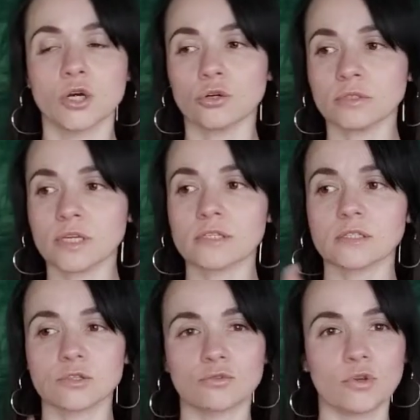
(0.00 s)

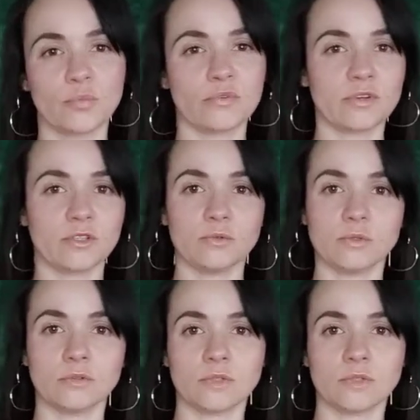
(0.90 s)
konteksty, które prowadziły do